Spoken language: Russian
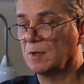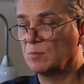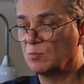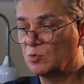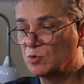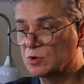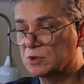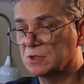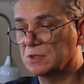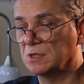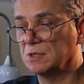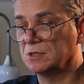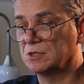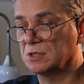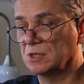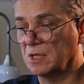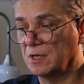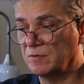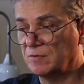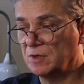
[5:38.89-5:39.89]
Может ли
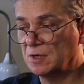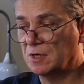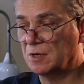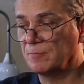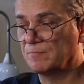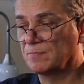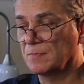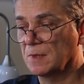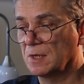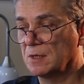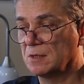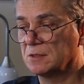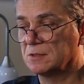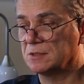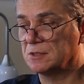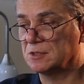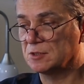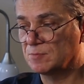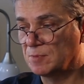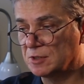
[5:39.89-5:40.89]
человек
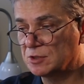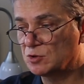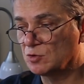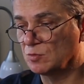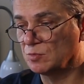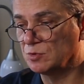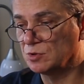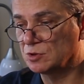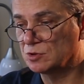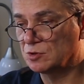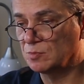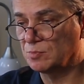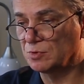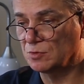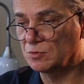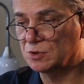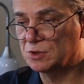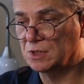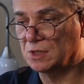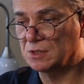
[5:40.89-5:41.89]
с неспособностью
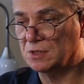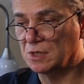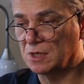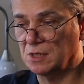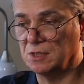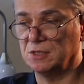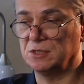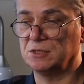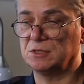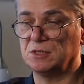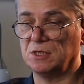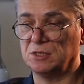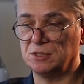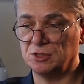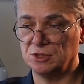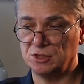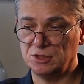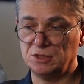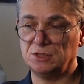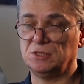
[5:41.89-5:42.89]
получать радость
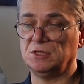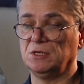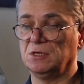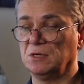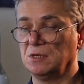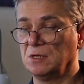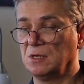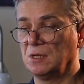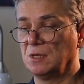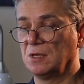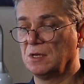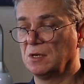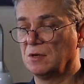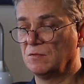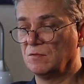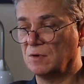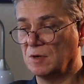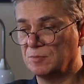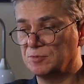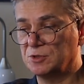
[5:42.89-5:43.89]
от жизни,
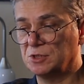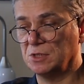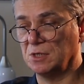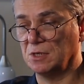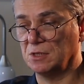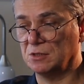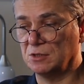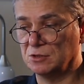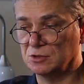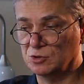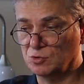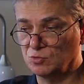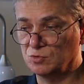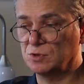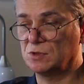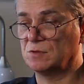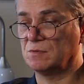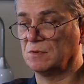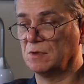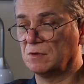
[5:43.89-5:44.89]
вообще от
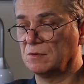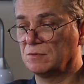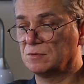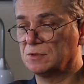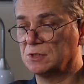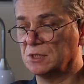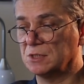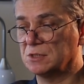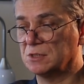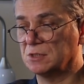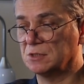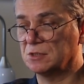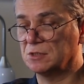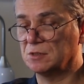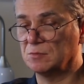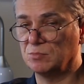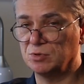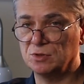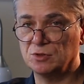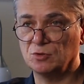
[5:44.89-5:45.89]
искусства, в
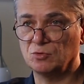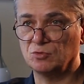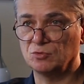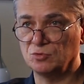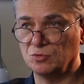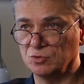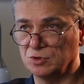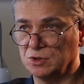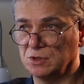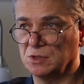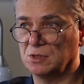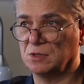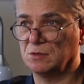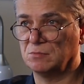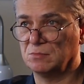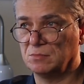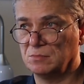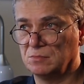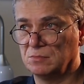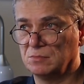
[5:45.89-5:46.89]
частности, быть художником?